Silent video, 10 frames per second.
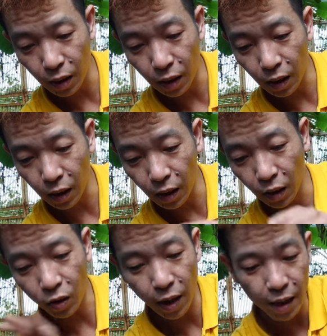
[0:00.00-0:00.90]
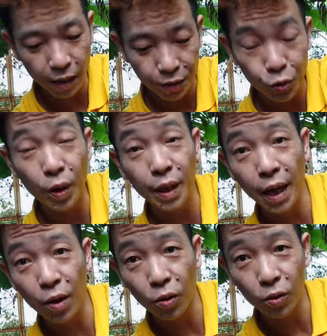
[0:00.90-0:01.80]
mà nó đang xuôi theo
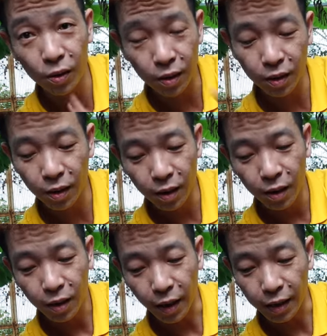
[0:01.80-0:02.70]
cái ờ, lưng